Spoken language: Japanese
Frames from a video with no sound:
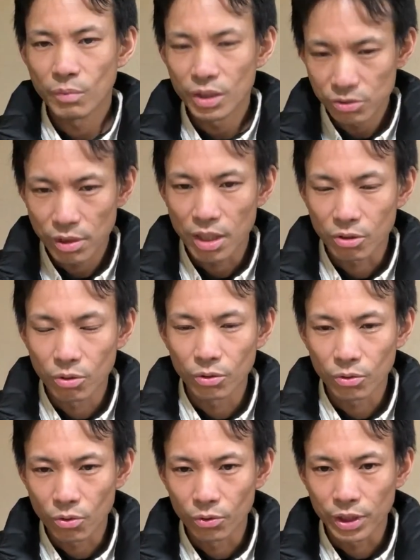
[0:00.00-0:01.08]
まずは
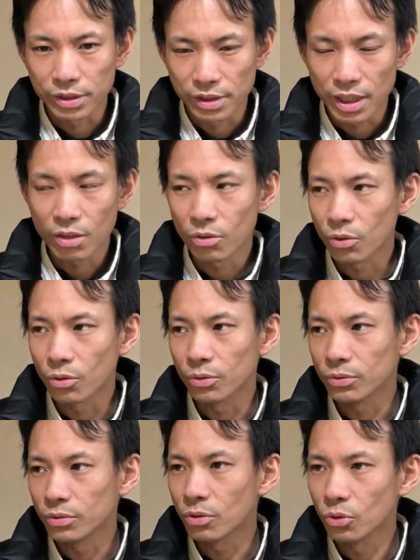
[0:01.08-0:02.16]
ここですね、こ